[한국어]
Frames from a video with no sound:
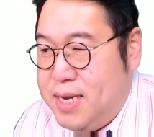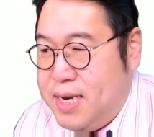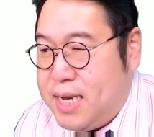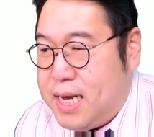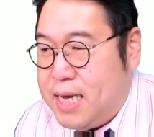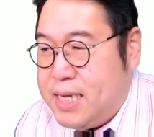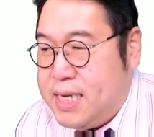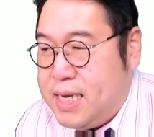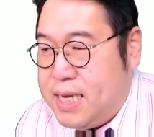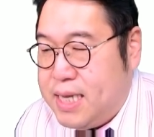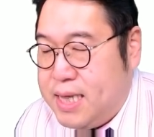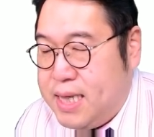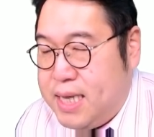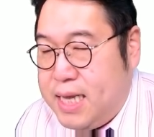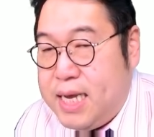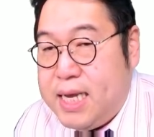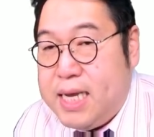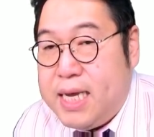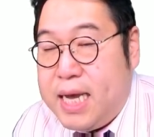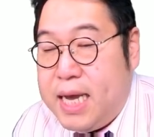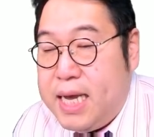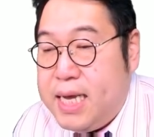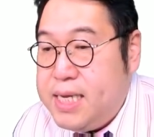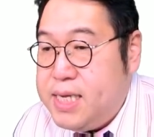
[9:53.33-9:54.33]
그러니까 이제
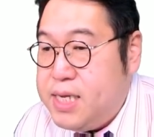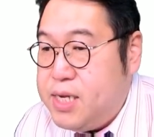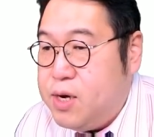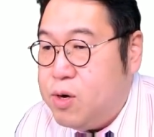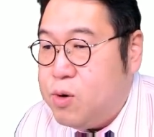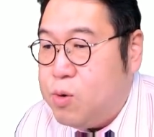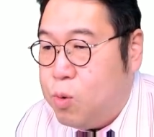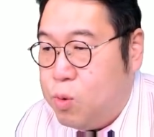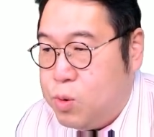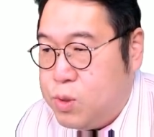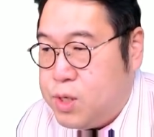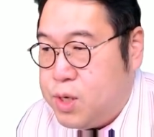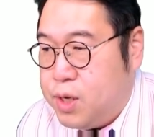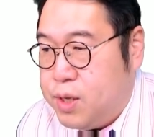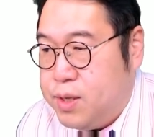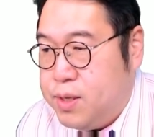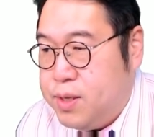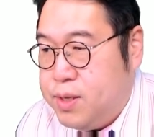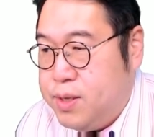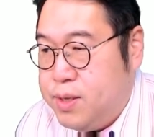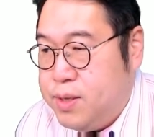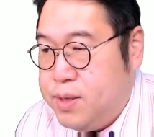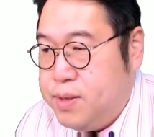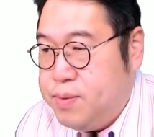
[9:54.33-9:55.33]
TK 지역
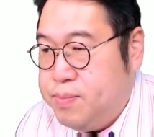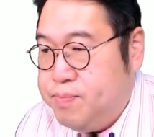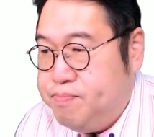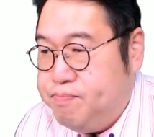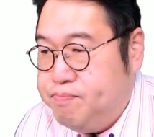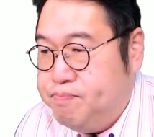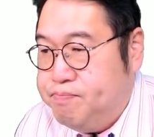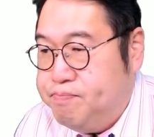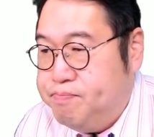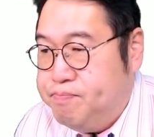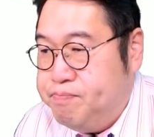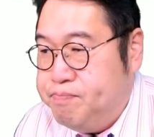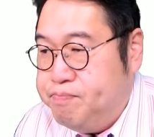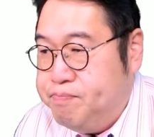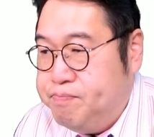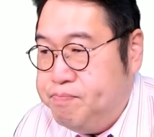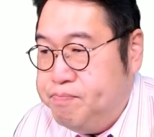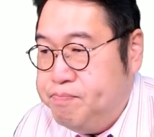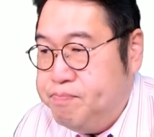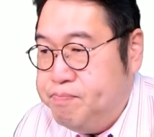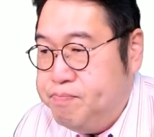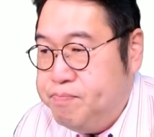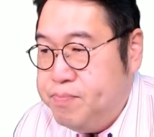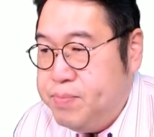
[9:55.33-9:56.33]
공천, 음,
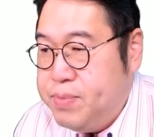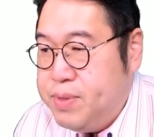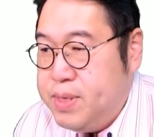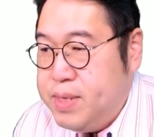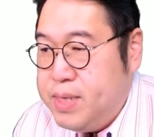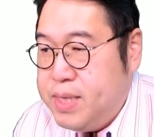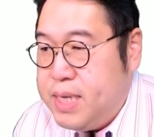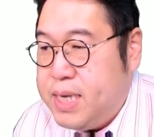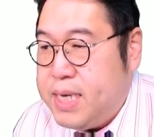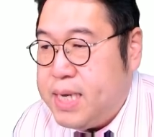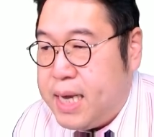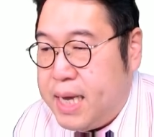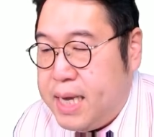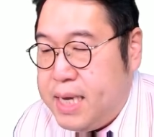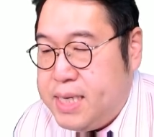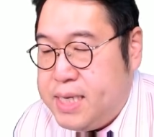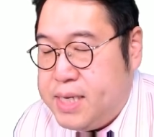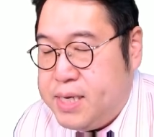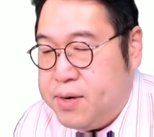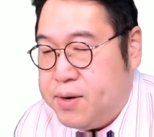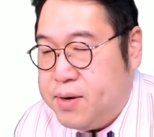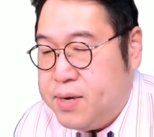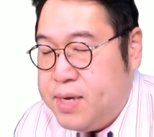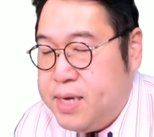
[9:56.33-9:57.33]

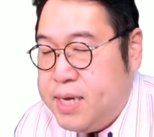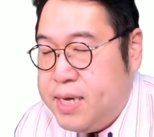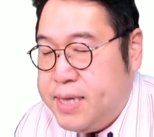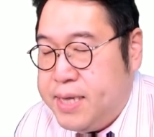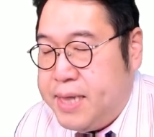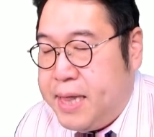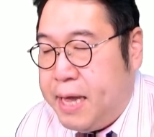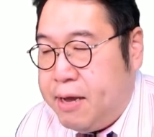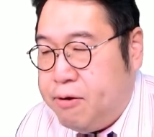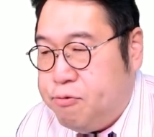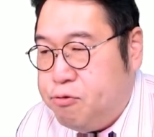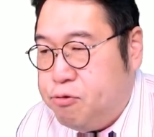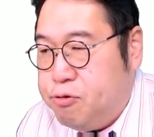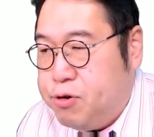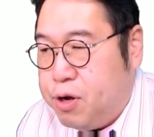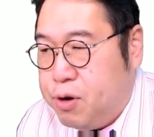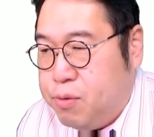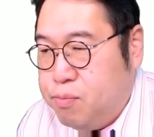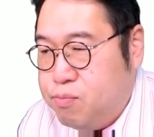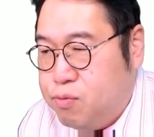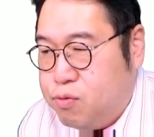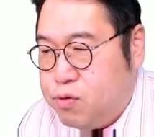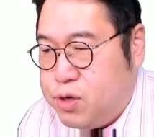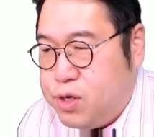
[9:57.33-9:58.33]
TK 지역, 대구
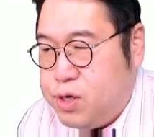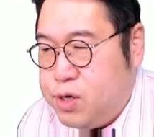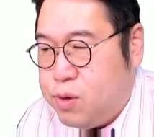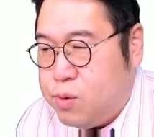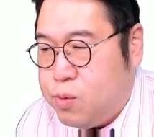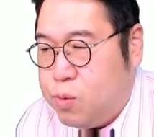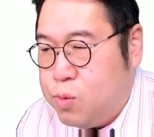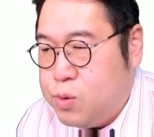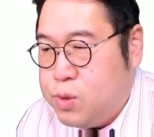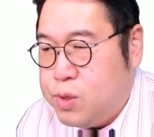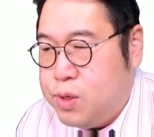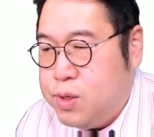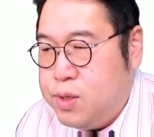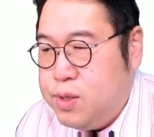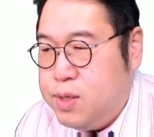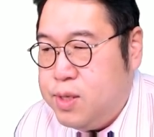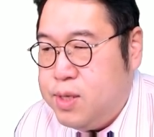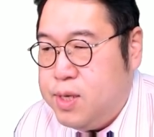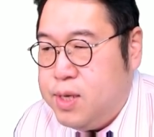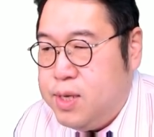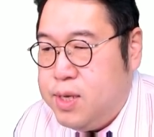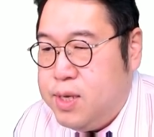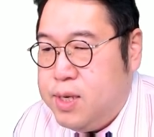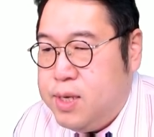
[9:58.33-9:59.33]
경북 지역
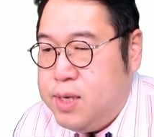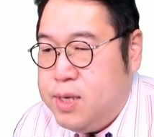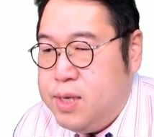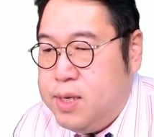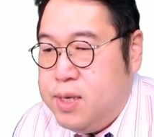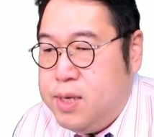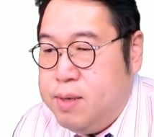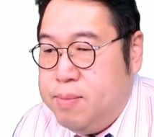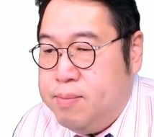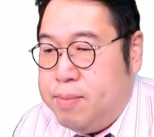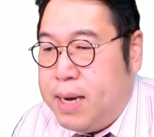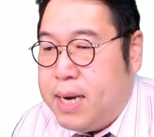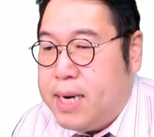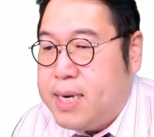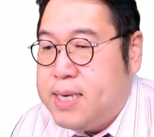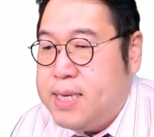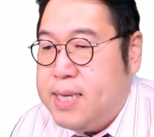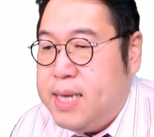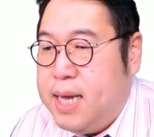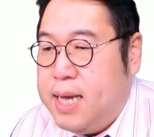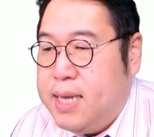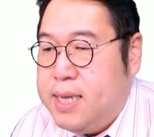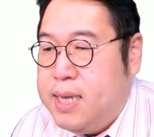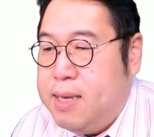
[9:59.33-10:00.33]
공천은
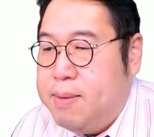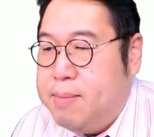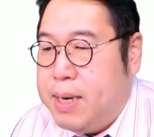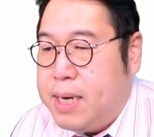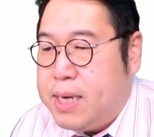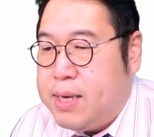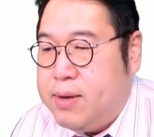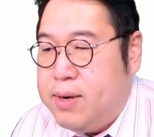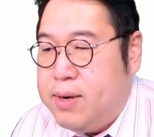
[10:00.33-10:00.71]
박근혜한테